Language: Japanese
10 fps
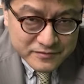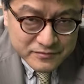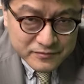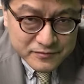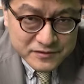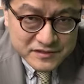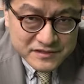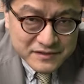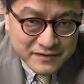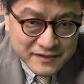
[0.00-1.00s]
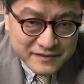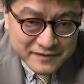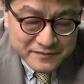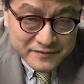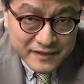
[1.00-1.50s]
の情報を信じてはいけ
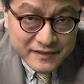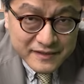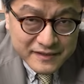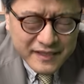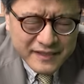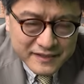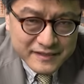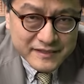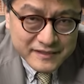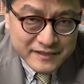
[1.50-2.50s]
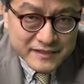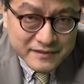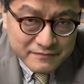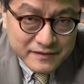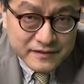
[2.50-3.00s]
ないという段階に至ってき
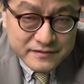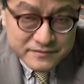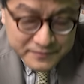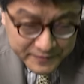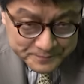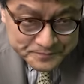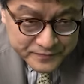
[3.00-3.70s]
てるわけなんですよね。